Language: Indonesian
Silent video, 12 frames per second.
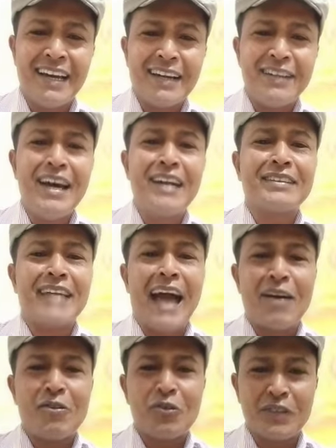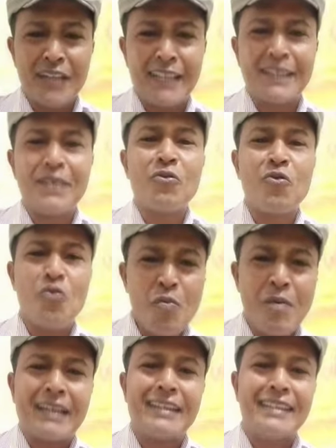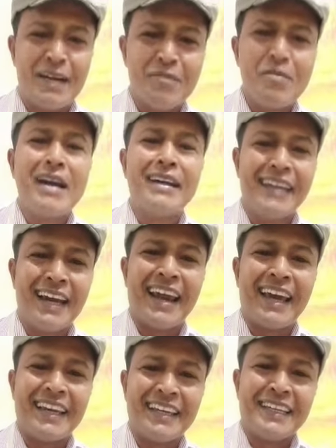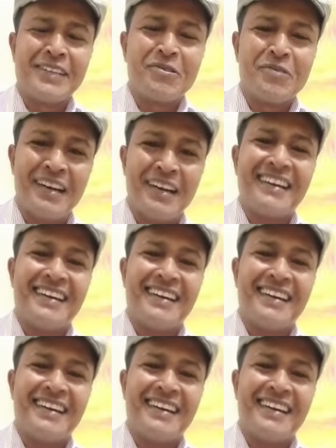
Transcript: dan takut nanti umatnya menilai itu.